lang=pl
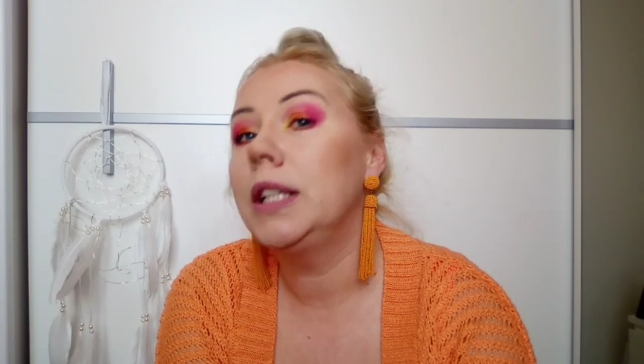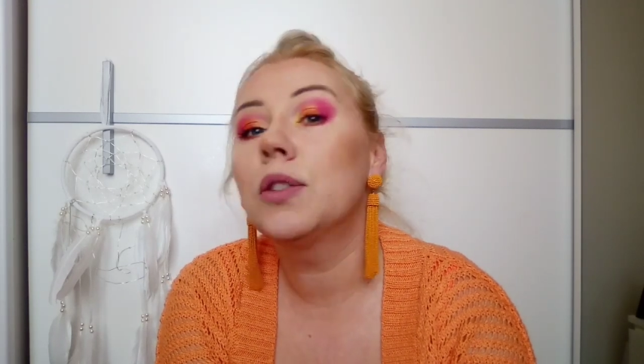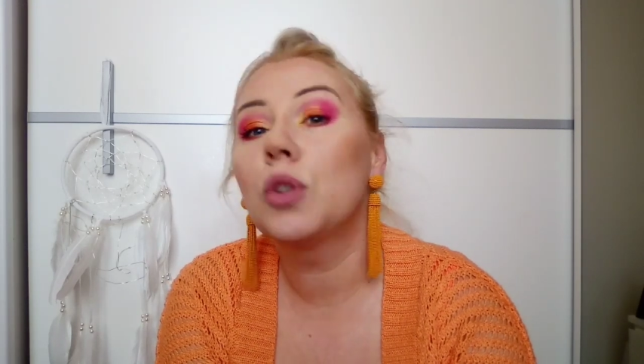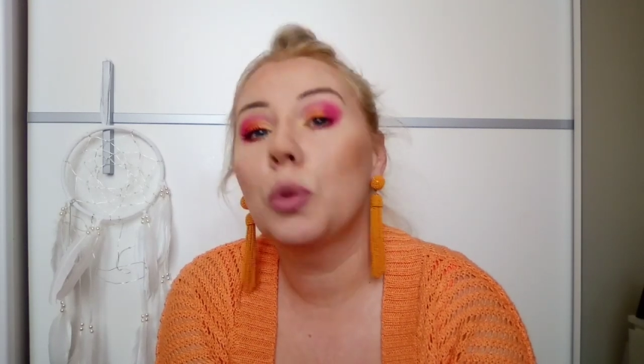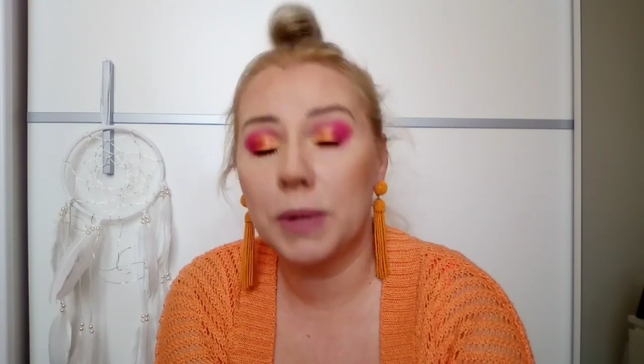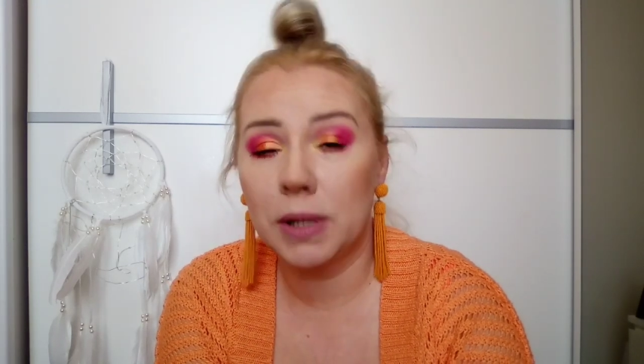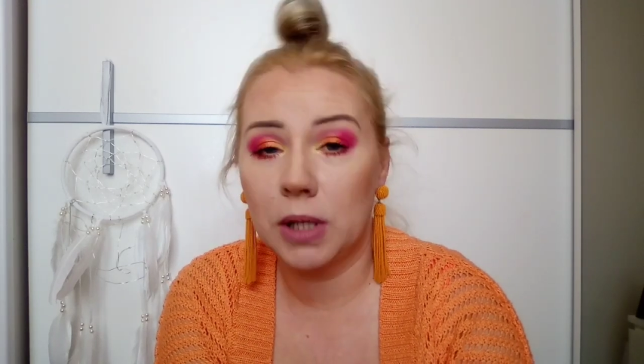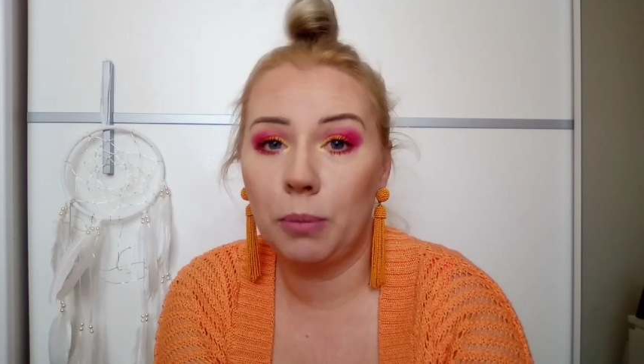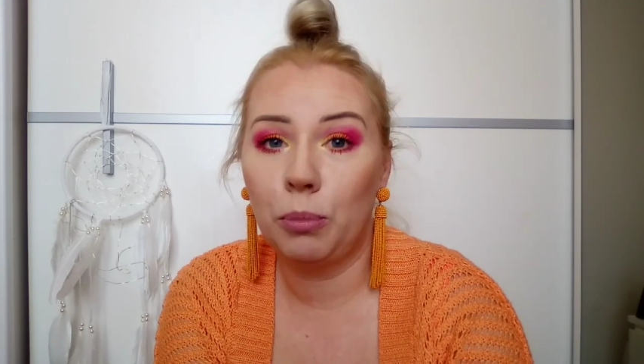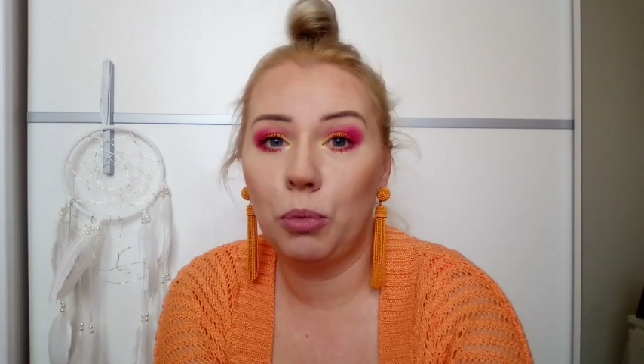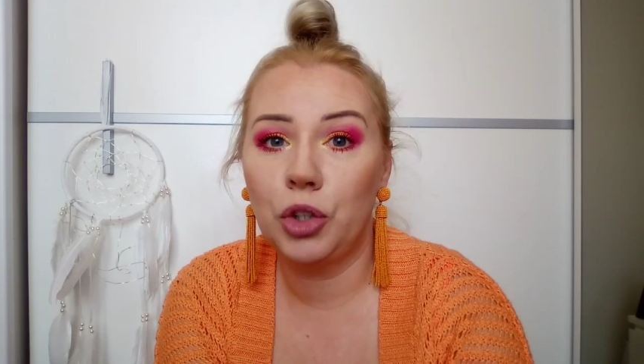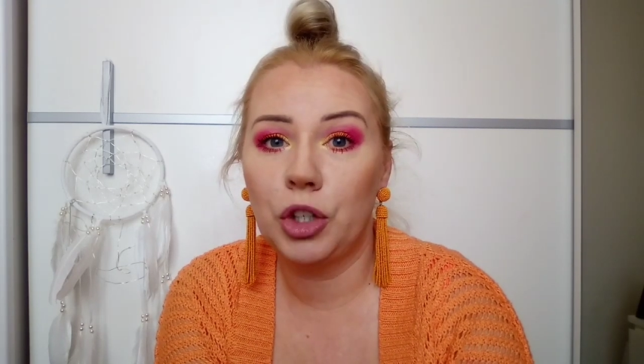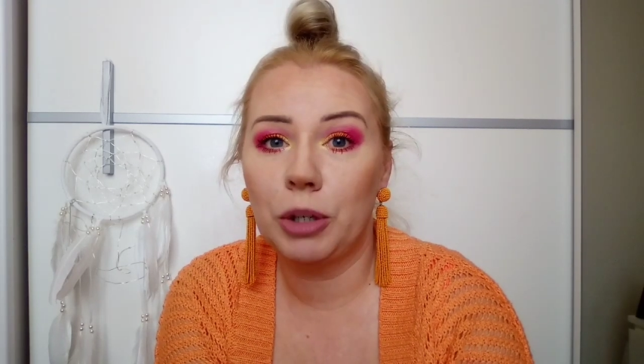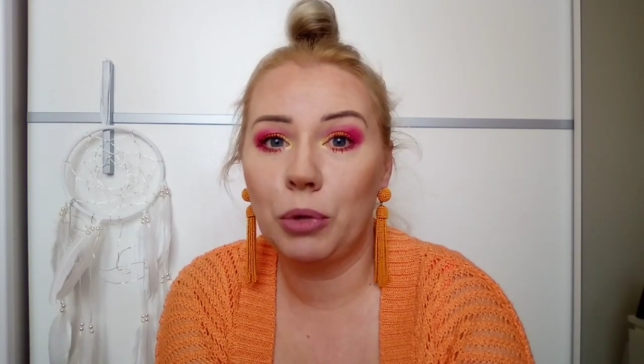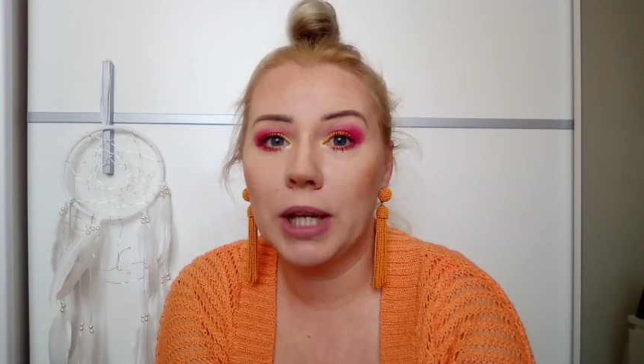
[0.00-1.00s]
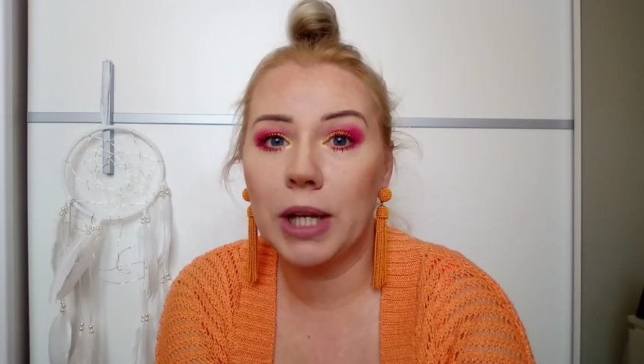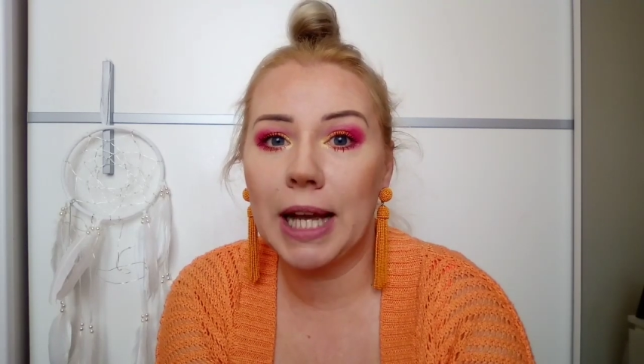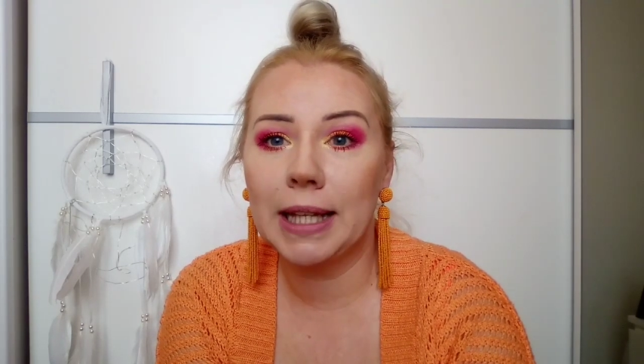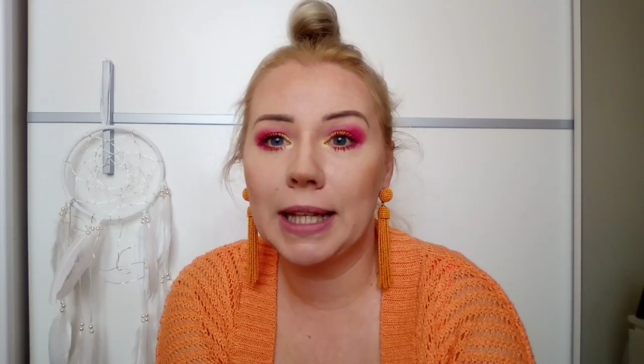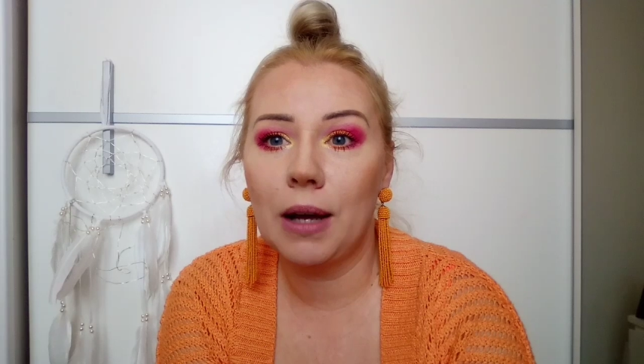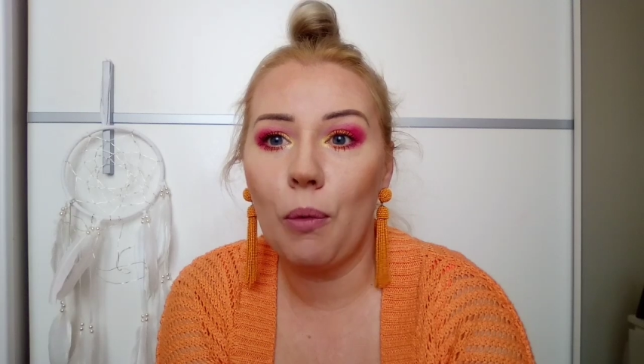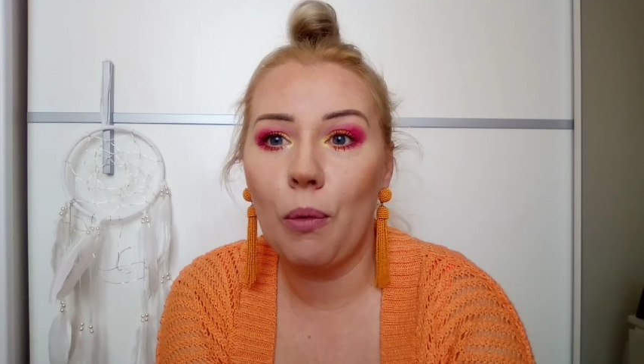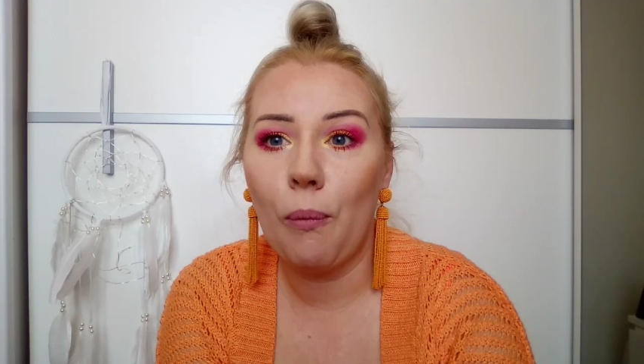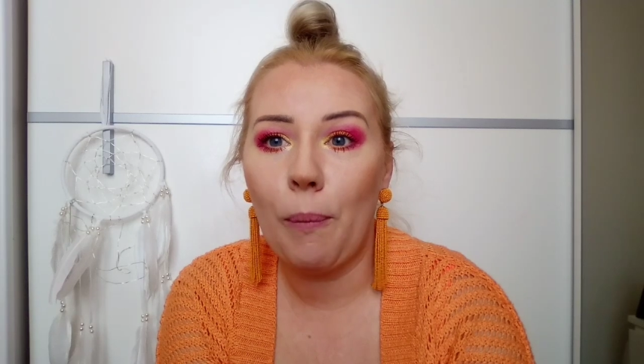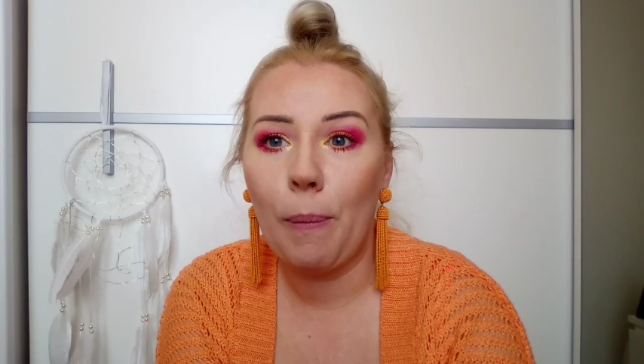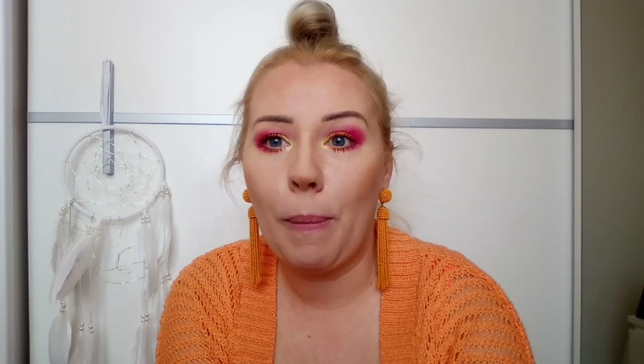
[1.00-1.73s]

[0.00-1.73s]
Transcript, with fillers: I subskrybujcie mój kanał.